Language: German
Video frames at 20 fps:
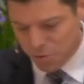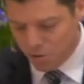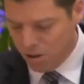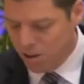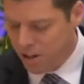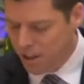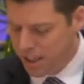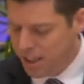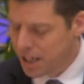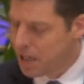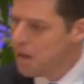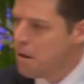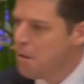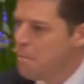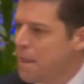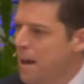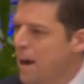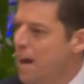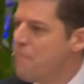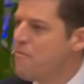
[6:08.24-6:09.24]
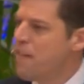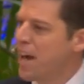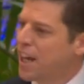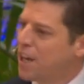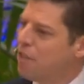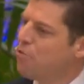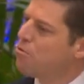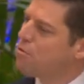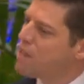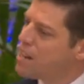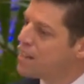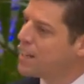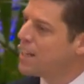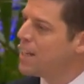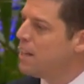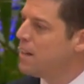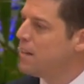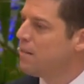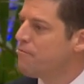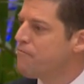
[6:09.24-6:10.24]
Welt, das wirklich seinen Wert
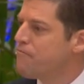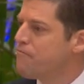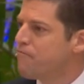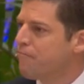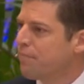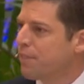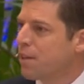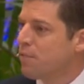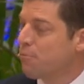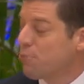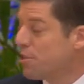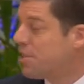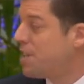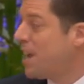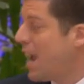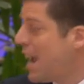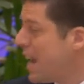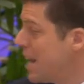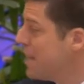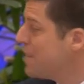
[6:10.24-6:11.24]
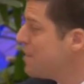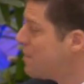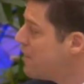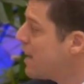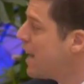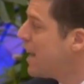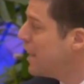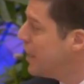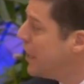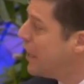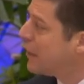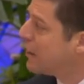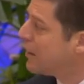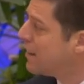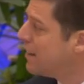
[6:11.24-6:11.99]
behält. Nur das, was du